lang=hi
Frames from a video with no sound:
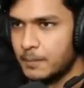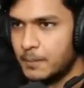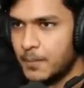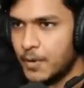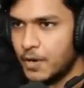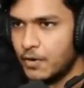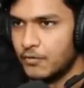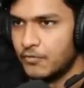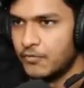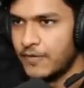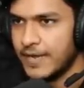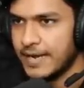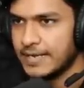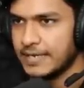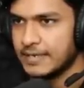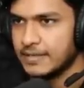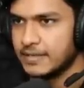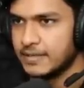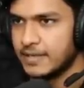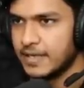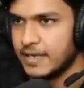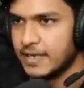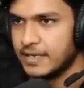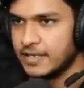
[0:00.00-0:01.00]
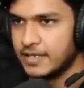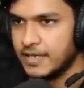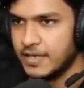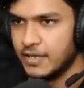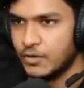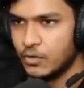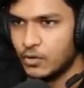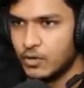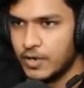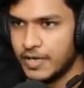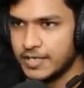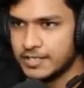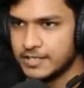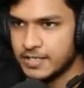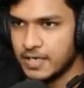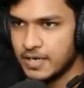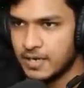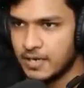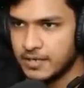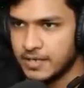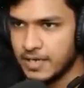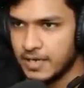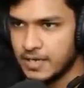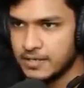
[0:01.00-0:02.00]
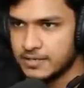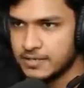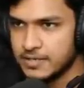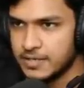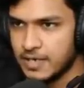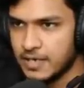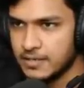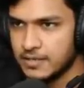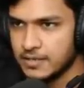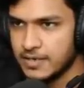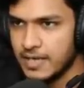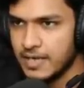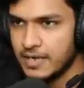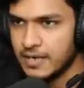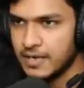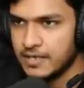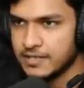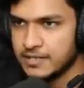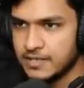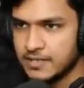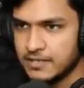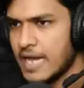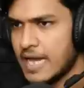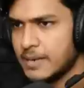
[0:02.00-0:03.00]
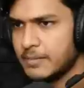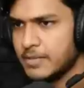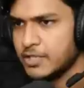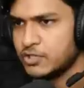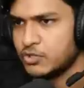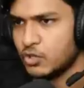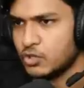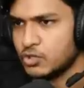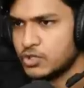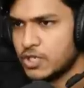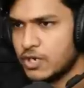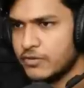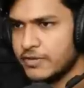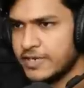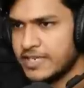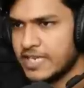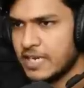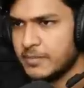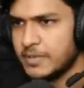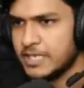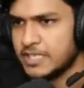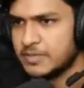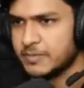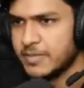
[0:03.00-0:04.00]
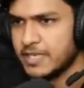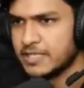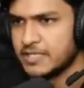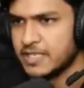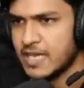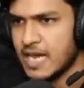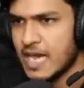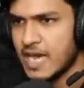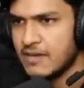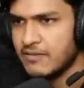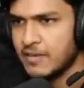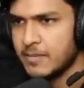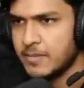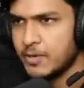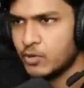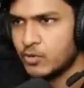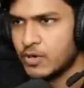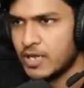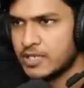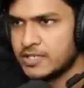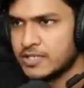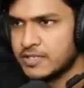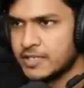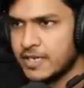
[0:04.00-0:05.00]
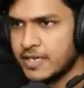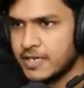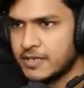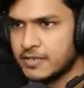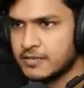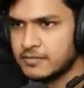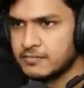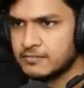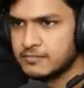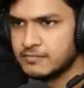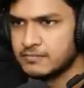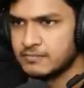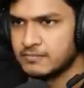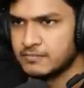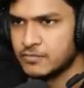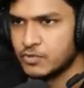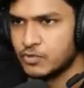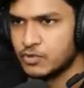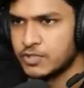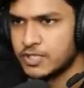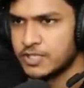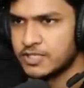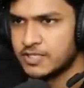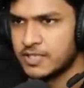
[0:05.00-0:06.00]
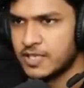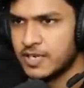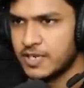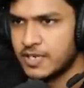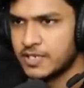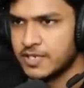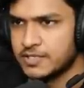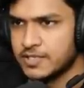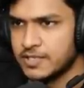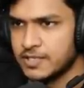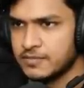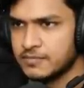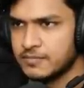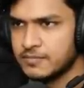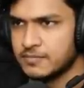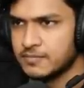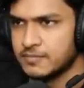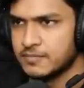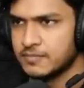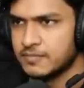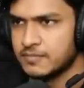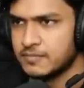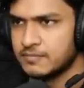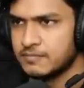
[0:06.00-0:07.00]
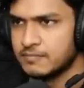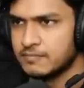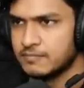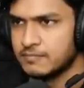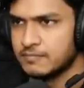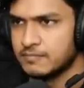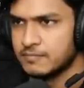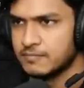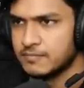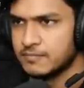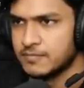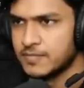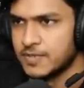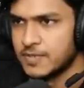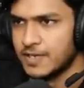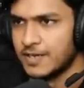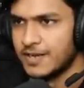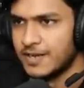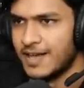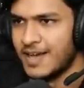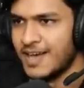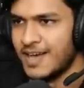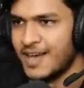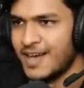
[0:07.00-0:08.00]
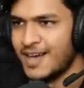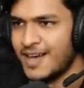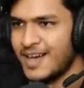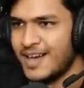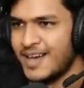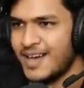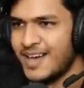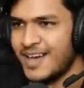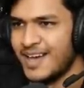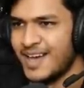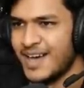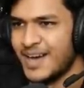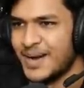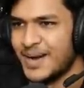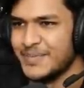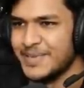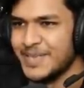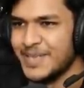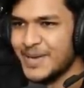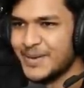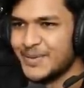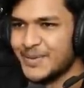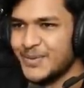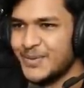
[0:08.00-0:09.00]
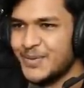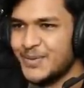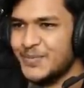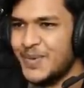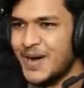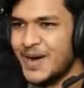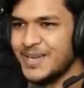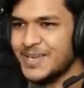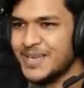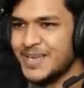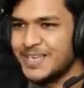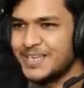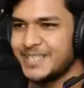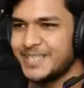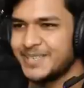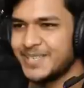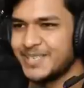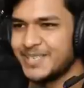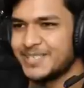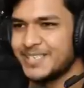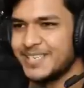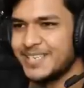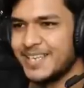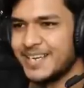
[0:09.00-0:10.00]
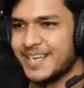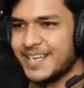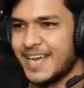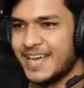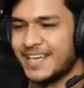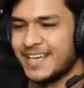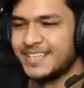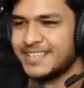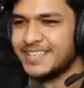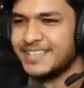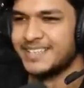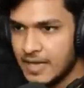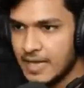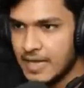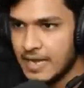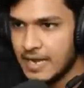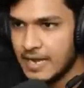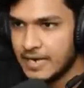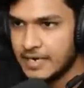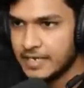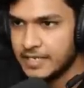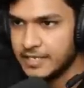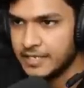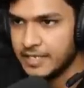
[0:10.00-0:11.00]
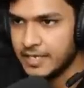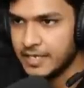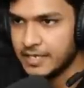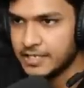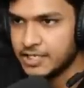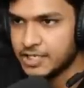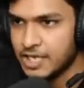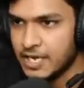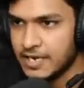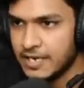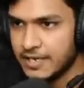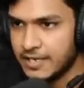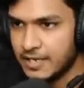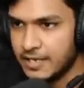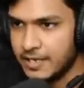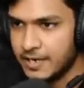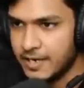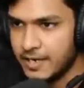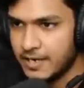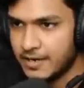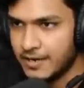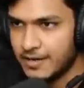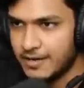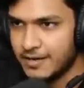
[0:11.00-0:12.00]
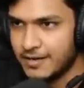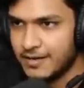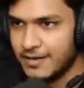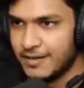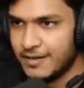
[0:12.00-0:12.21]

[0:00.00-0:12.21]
परफेक्ट देन ये रोड ऐसा यहाँ से यहाँ तक आएगा ऐसा एंड मैं सोच रहा हूँ इनके बीच में ऐसा हाईवे भी होना चाहिए एक कुछ इस तरीके से हाँ अभी देखो भाई ये कितना सही लग रहा है एंड ये जाने के लिए रहेगा